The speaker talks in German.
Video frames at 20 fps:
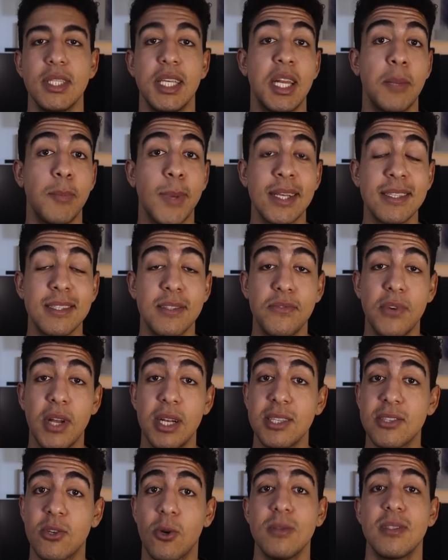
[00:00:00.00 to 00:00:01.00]
In den meisten
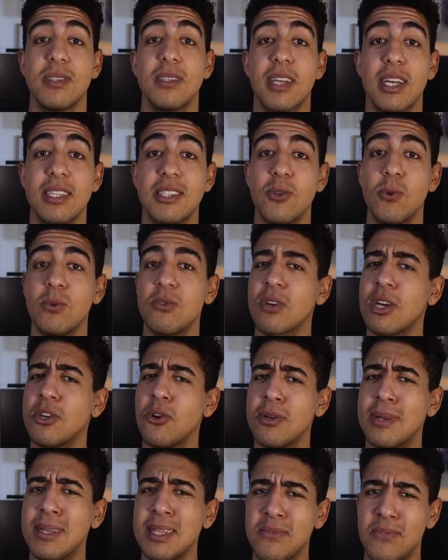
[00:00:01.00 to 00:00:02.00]
Fällen ist Konzentration sogar
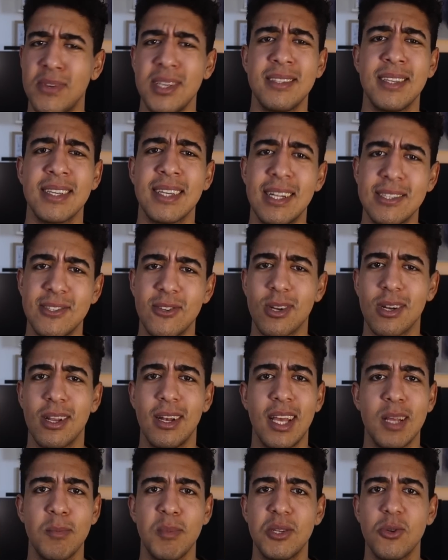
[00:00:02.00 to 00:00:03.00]
deutlich wichtiger als
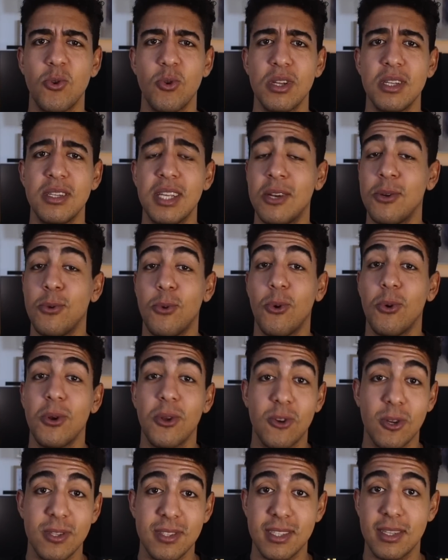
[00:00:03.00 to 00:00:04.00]
irgendeine Lernmethode, denn
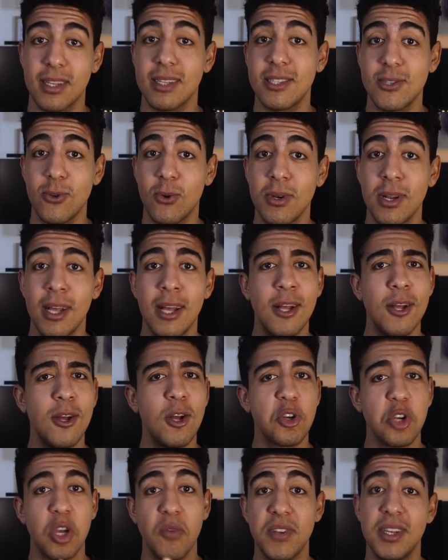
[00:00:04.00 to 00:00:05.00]
ohne Konzentration
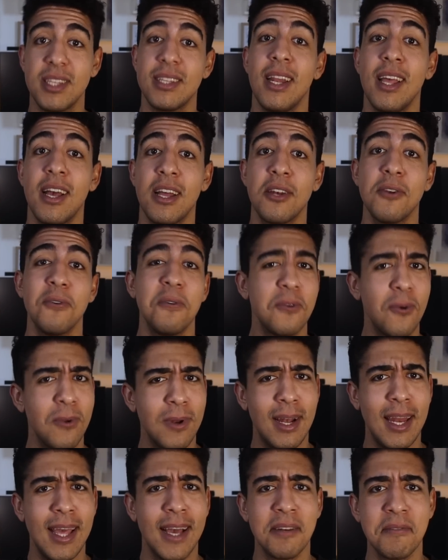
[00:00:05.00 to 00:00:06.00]
können wir nicht lernen und
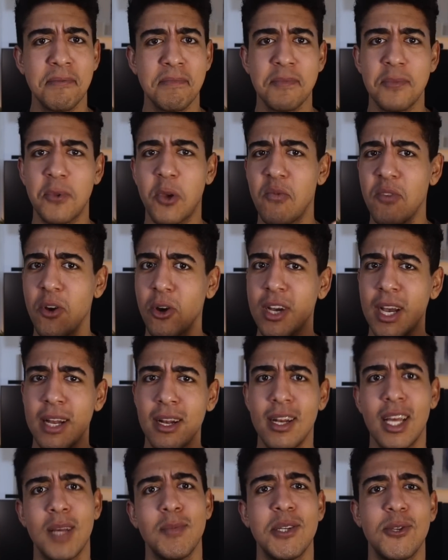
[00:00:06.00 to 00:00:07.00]
ohne Lernen können wir auch
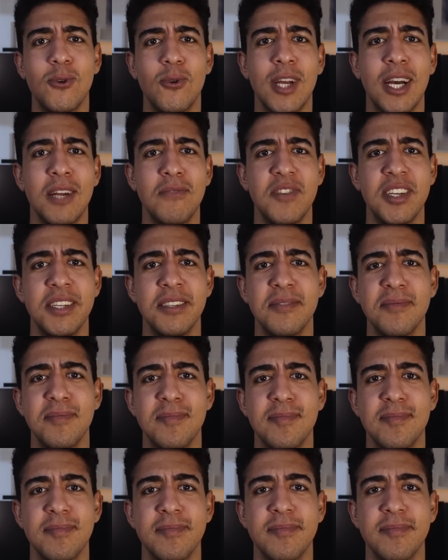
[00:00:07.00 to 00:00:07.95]
keine Lernmethode anwenden.